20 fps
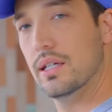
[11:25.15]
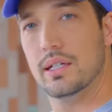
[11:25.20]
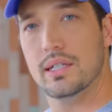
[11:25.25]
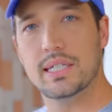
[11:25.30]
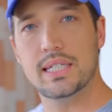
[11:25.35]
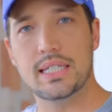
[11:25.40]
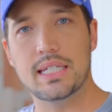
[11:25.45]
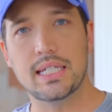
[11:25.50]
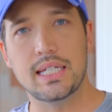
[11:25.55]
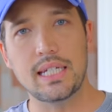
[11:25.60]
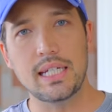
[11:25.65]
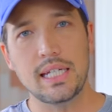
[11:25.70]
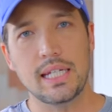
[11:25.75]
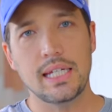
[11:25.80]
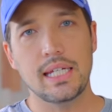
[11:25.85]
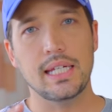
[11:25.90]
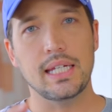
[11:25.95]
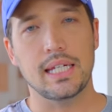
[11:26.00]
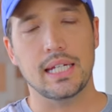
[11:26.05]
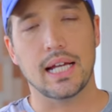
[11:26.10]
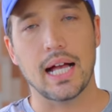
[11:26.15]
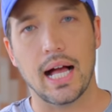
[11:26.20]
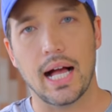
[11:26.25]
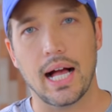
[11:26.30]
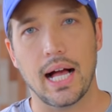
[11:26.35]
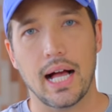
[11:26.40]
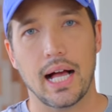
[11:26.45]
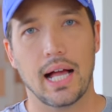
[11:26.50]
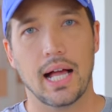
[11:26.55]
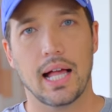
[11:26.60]
シーディー
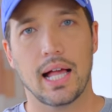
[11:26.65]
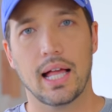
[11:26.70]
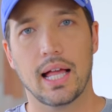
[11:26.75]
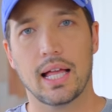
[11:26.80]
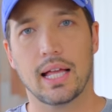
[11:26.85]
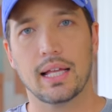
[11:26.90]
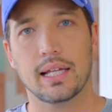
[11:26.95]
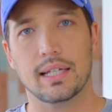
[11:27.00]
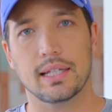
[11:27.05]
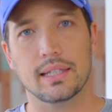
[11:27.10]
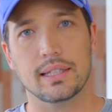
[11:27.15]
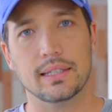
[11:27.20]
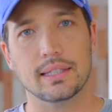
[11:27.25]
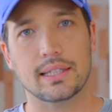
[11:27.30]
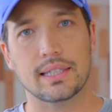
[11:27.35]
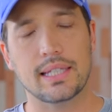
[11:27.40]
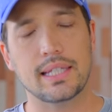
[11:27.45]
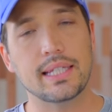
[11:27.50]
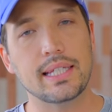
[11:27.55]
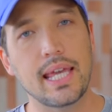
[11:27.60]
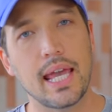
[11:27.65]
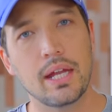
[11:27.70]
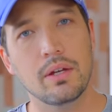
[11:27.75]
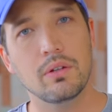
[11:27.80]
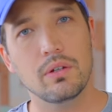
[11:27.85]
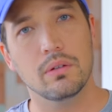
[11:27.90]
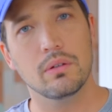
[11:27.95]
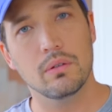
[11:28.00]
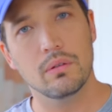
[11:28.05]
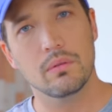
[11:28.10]
が聴け
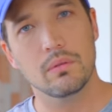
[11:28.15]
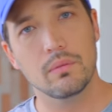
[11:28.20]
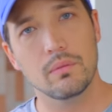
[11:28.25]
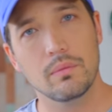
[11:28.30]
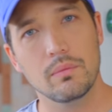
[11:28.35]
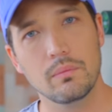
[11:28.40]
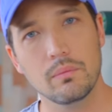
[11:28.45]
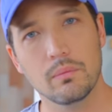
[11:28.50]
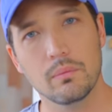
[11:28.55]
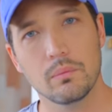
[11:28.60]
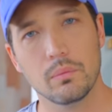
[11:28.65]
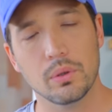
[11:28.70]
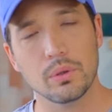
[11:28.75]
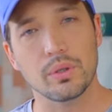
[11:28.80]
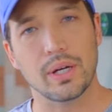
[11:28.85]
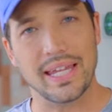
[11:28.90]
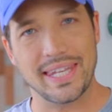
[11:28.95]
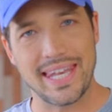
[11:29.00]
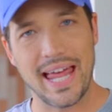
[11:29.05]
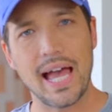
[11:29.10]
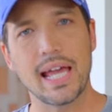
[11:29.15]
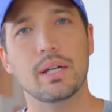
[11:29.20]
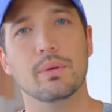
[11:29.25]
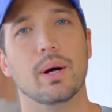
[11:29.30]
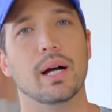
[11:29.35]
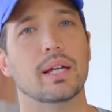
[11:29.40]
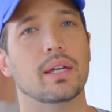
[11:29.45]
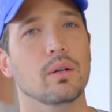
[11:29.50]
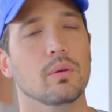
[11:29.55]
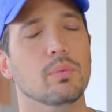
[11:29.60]
るものがない
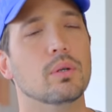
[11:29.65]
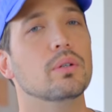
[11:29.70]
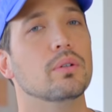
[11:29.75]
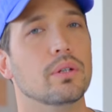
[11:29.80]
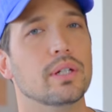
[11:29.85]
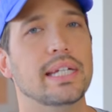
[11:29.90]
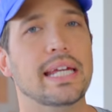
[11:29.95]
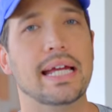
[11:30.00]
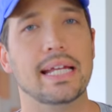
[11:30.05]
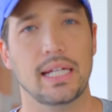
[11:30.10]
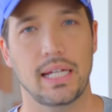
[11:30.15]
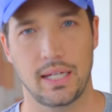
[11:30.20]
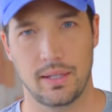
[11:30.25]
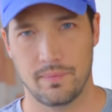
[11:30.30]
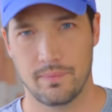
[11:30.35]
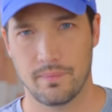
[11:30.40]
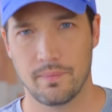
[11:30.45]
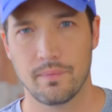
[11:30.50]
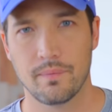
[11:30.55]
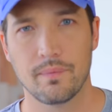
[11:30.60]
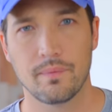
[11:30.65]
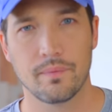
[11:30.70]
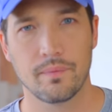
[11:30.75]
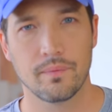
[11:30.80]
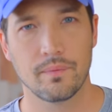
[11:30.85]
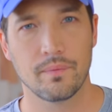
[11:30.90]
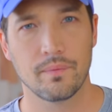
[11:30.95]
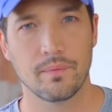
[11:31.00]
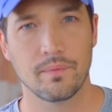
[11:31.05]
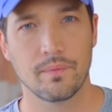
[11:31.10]
わけよ、僕の家に。
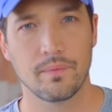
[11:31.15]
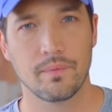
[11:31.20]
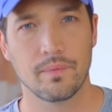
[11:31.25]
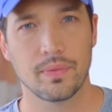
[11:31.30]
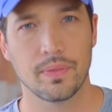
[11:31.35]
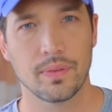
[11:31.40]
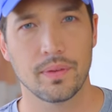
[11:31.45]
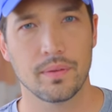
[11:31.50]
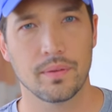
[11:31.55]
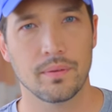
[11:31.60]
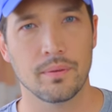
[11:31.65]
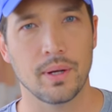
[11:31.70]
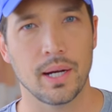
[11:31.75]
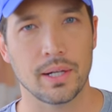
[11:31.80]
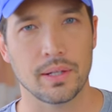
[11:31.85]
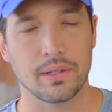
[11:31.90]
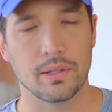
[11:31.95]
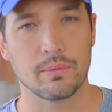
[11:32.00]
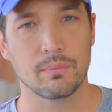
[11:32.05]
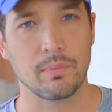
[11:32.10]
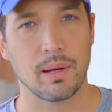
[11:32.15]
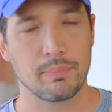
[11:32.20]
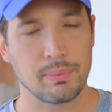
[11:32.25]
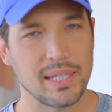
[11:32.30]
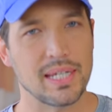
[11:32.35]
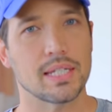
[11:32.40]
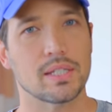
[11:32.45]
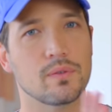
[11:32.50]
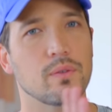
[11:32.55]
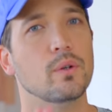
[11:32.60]
ある、まあ、
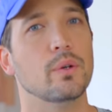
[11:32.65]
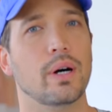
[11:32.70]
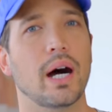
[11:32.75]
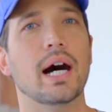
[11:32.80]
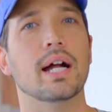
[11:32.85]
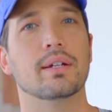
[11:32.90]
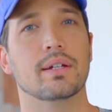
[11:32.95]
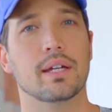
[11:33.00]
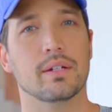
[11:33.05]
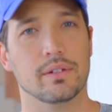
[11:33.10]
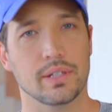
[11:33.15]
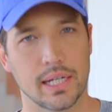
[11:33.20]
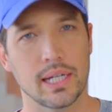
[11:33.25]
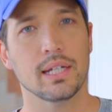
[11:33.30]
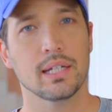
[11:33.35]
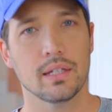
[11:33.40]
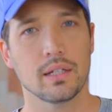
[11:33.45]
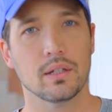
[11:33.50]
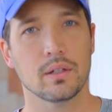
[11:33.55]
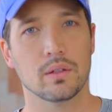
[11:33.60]
ピーエスフォー はあるけどね。